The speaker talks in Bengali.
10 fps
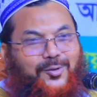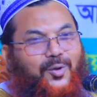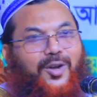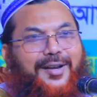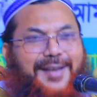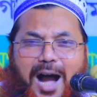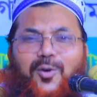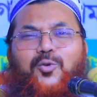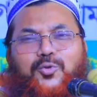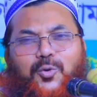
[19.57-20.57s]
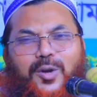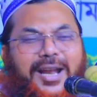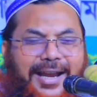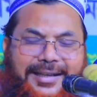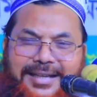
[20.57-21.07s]
একজন কয় না হুজুর
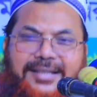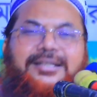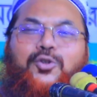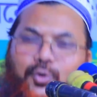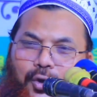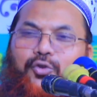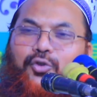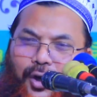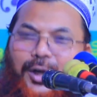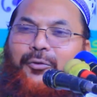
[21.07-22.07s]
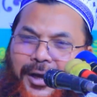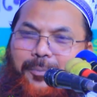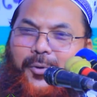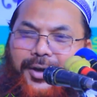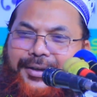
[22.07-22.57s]
এটা আজকে চোদ্দই
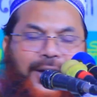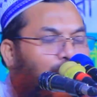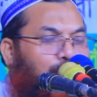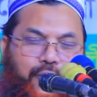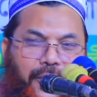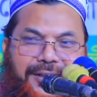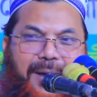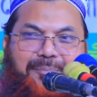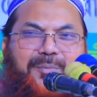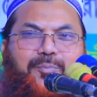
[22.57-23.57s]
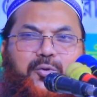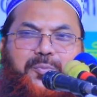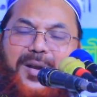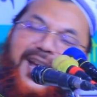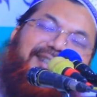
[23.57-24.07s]
ফেব্রুয়ারি হুজুর এটা আপনি
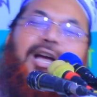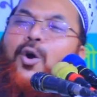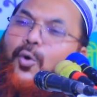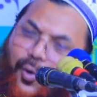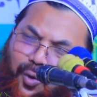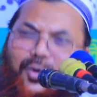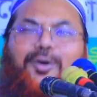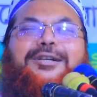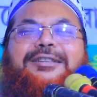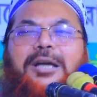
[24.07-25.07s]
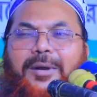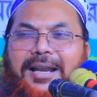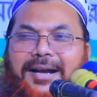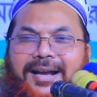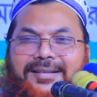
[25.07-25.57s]
বুঝবেন না এটা অন্য কিতাবে
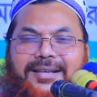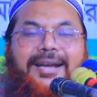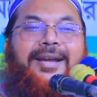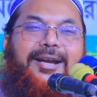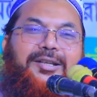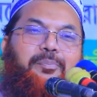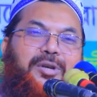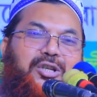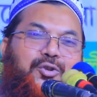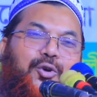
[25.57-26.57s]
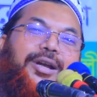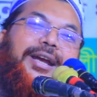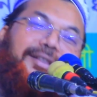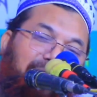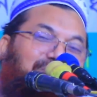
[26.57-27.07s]
লেখা আছে এটা বিশ্ব
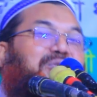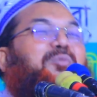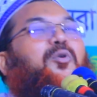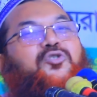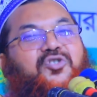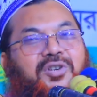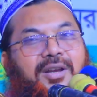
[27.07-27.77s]
এতিম দিবস